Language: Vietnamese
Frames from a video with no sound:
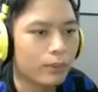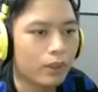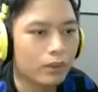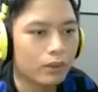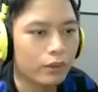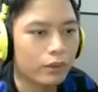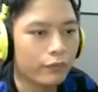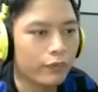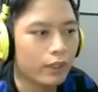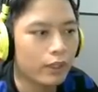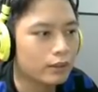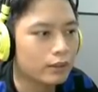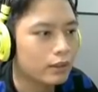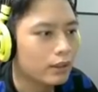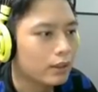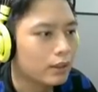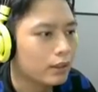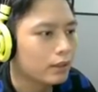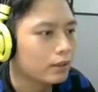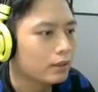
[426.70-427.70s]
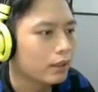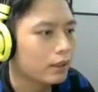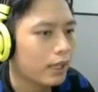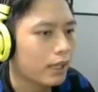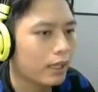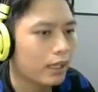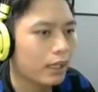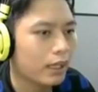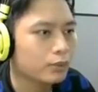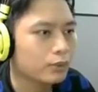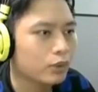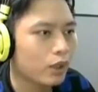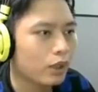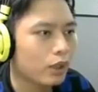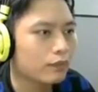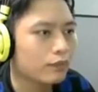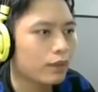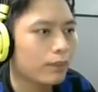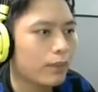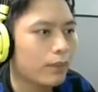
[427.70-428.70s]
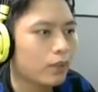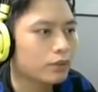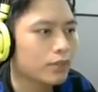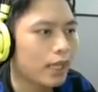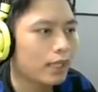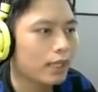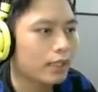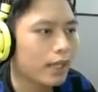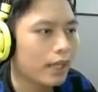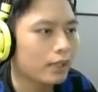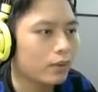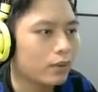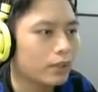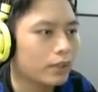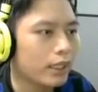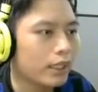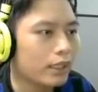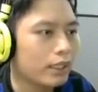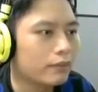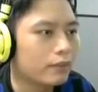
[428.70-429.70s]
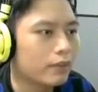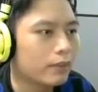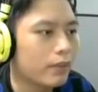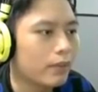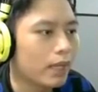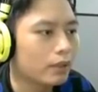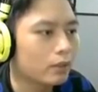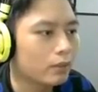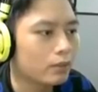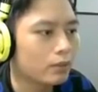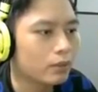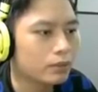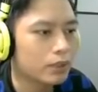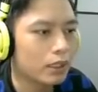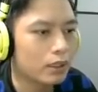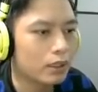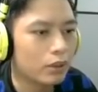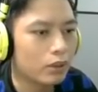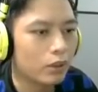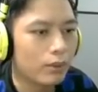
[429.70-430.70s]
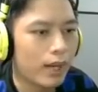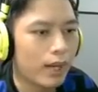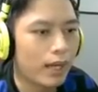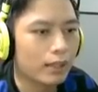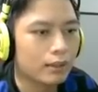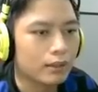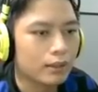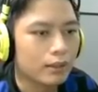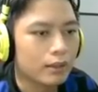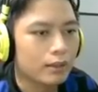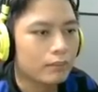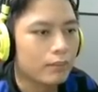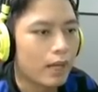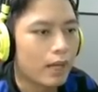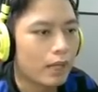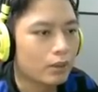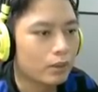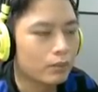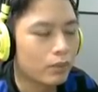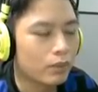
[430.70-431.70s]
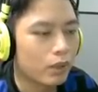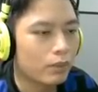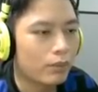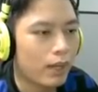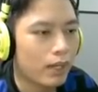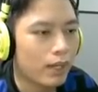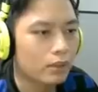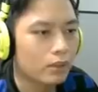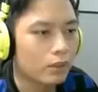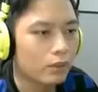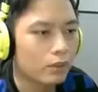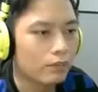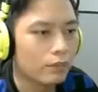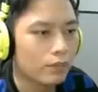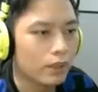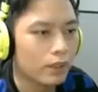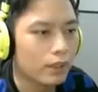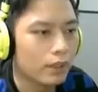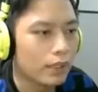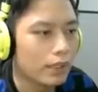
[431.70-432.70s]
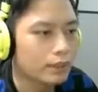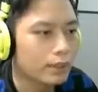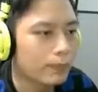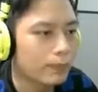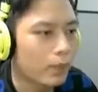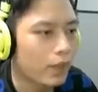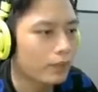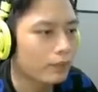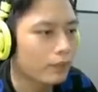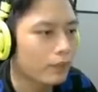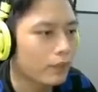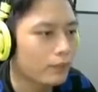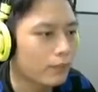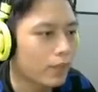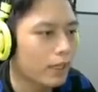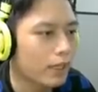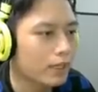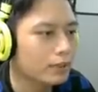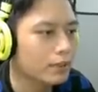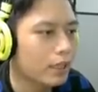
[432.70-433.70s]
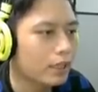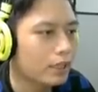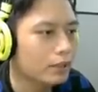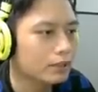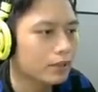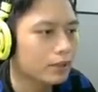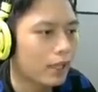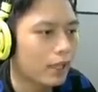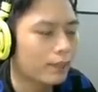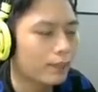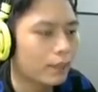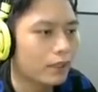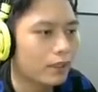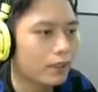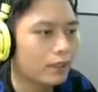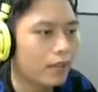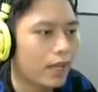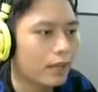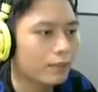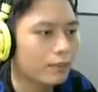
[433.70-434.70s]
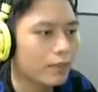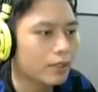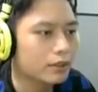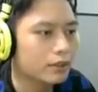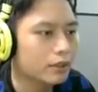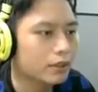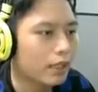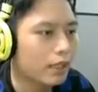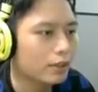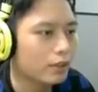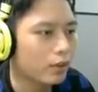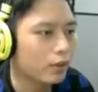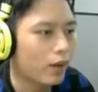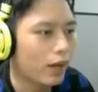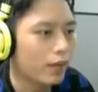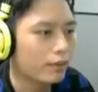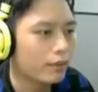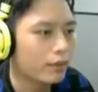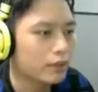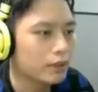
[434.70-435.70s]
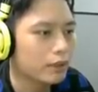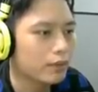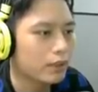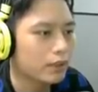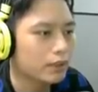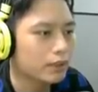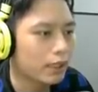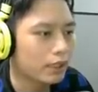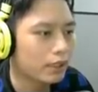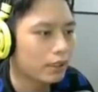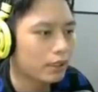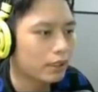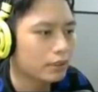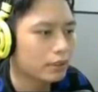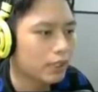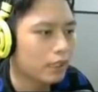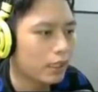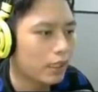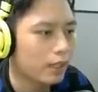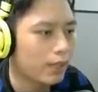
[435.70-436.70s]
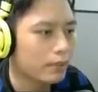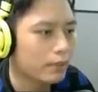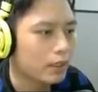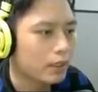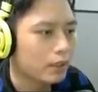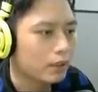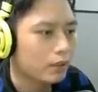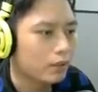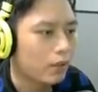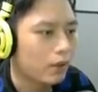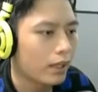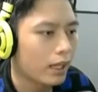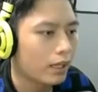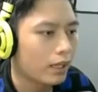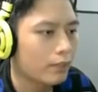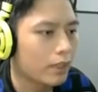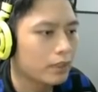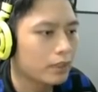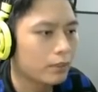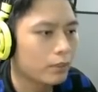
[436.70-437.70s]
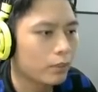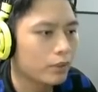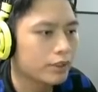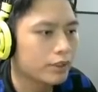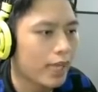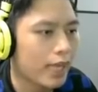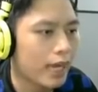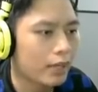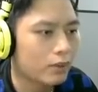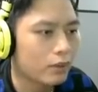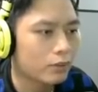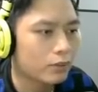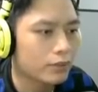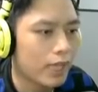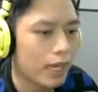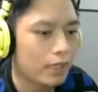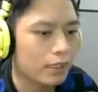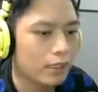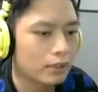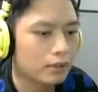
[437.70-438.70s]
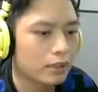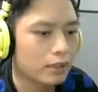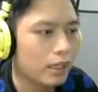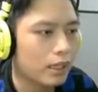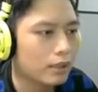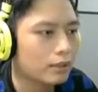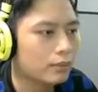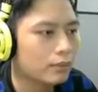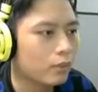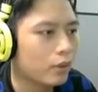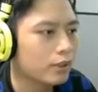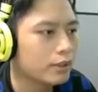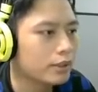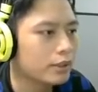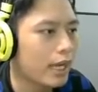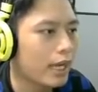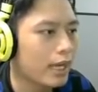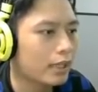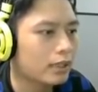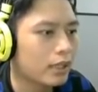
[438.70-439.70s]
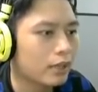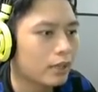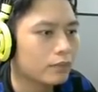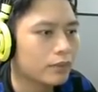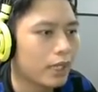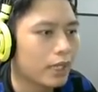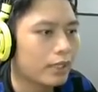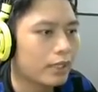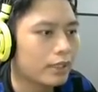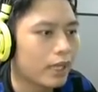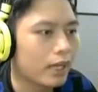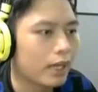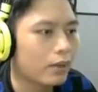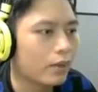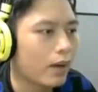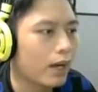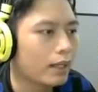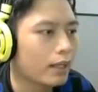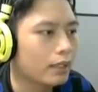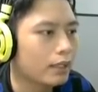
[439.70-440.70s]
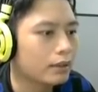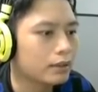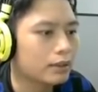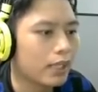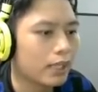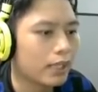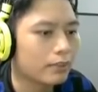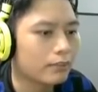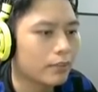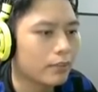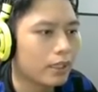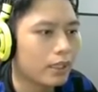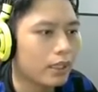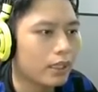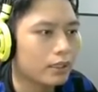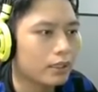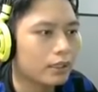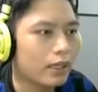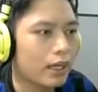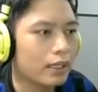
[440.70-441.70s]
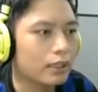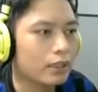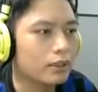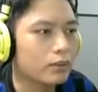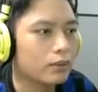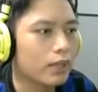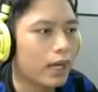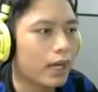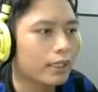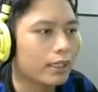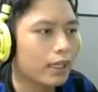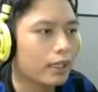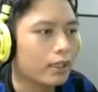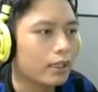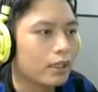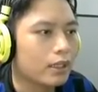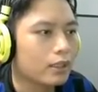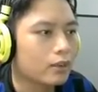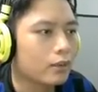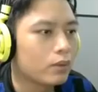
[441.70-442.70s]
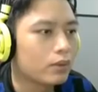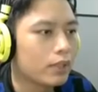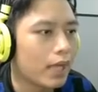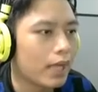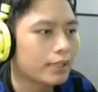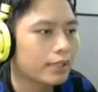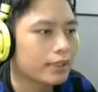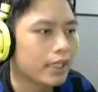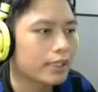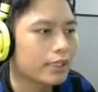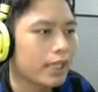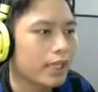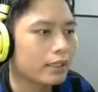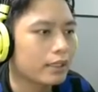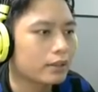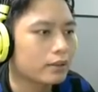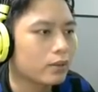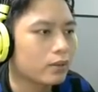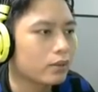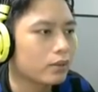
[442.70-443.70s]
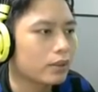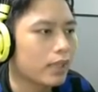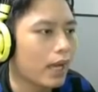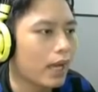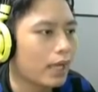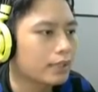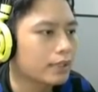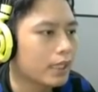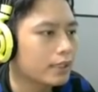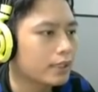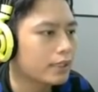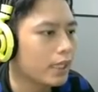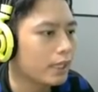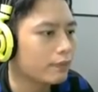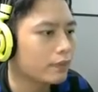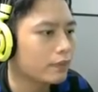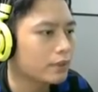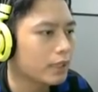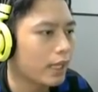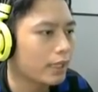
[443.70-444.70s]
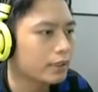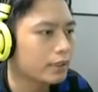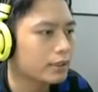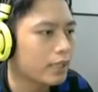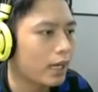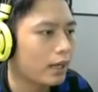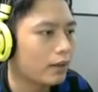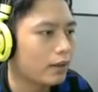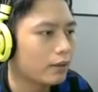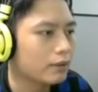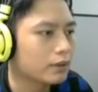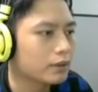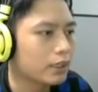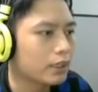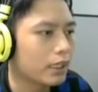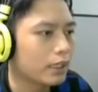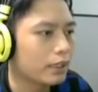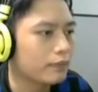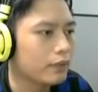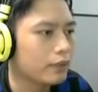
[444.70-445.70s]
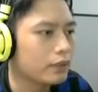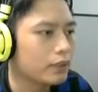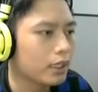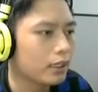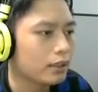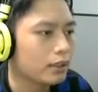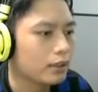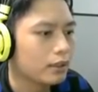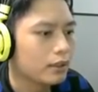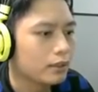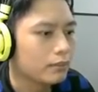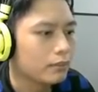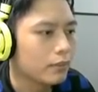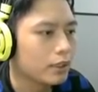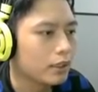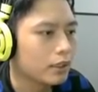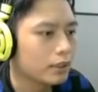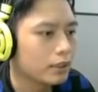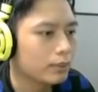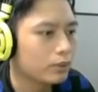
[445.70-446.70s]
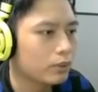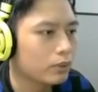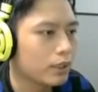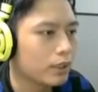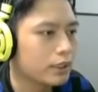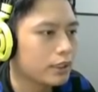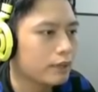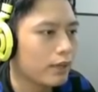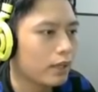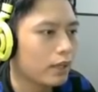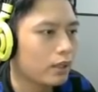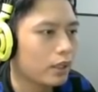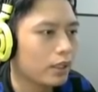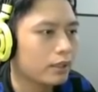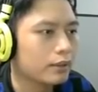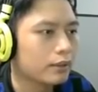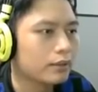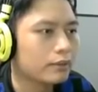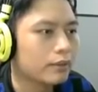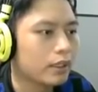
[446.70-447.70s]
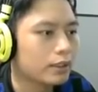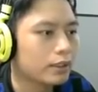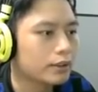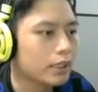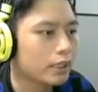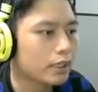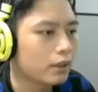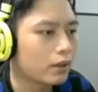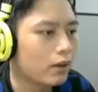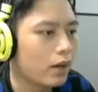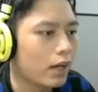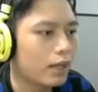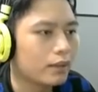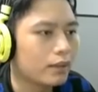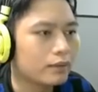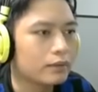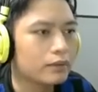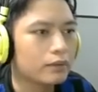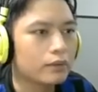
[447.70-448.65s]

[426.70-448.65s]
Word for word: support của đối phương đó đang đã nằm xuống và Melsa cắt ulti và ba thùng cũng sẽ là người đổi mạng ba thùng đổi mạng cùng với lại support và bây giờ sniper đang bị slack đuổi và vâng, dí của người slack là hơi sai lầm có lẽ là bây giờ muốn ra cũng không ra được nữa muốn ra là không nhảy ra ngoài đến từ slack bị ích lại đến từ cùng ca kìa cùng ca sẽ chết cùng ca sẽ chết và slack thì sao và slack im chưa bây giờ tiếp tục là dí vào rồi vâng check nó